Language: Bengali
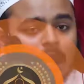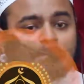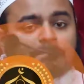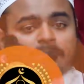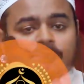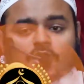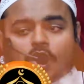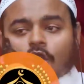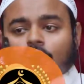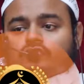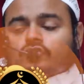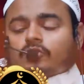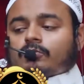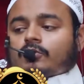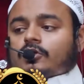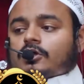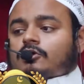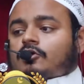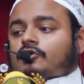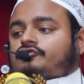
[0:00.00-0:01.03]
আপনি হয়তো
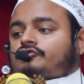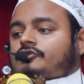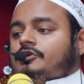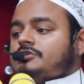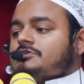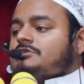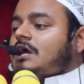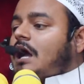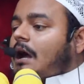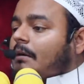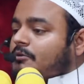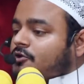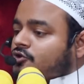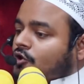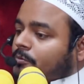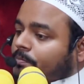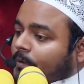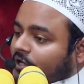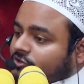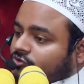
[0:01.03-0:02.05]
মনে করছেন যে আমি
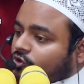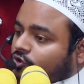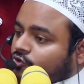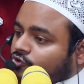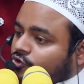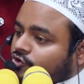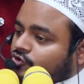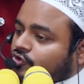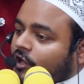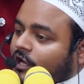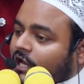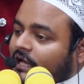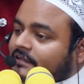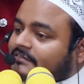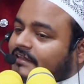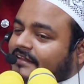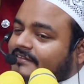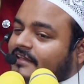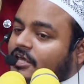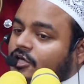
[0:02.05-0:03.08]
তো পাঁচক্ত
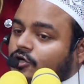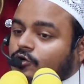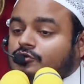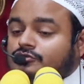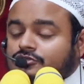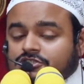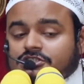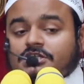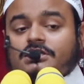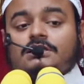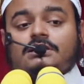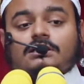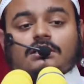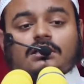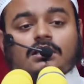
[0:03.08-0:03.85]
সলাত আদায় করছি